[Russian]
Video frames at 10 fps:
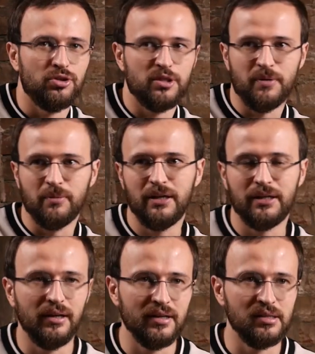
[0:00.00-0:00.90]
Что есть прямая
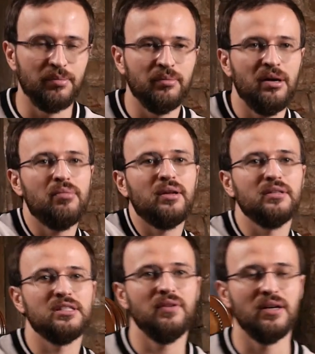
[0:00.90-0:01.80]
корреляция, прямая
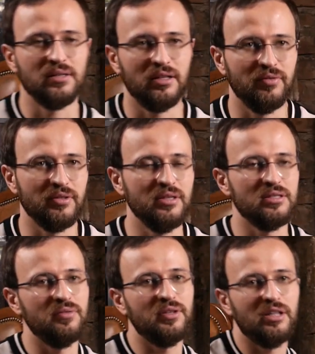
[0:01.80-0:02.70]
обратная связь от твоих
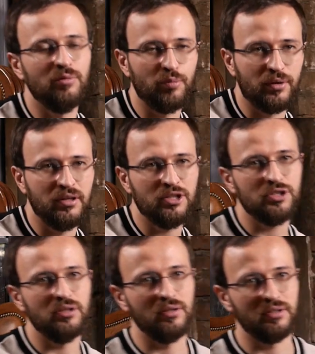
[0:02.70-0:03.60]
действий в рекламу
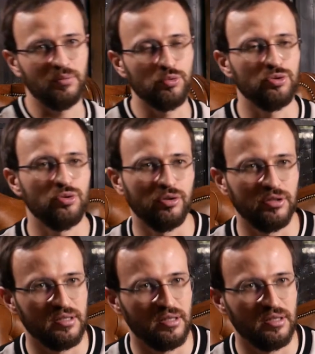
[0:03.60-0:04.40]
продажи к тому, что сколько ты